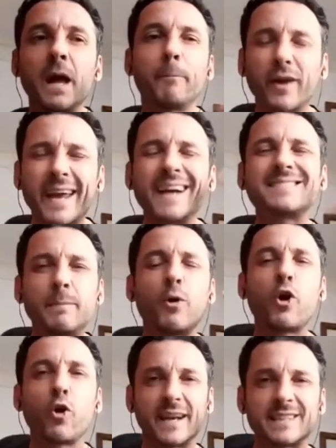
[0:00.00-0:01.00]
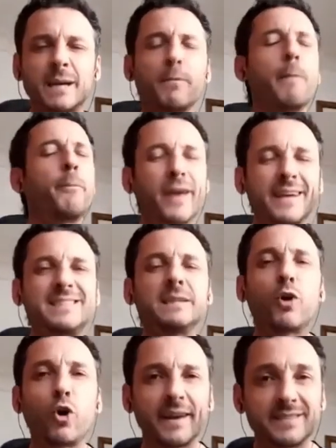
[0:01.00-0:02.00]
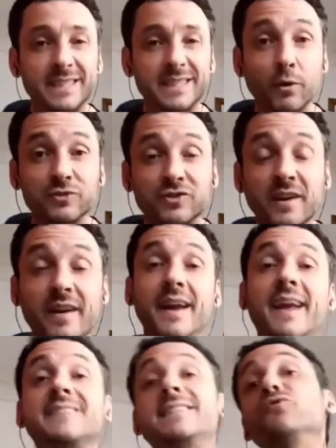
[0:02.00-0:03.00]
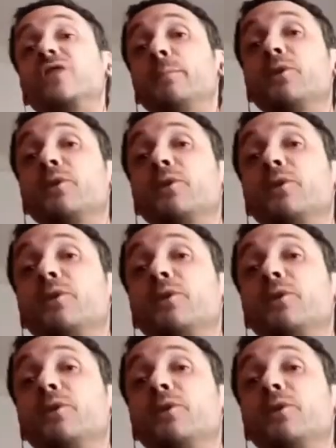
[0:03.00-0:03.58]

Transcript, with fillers: por qué hacemos lo que hacemos, por qué hicimos lo que hicimos, que según Timothy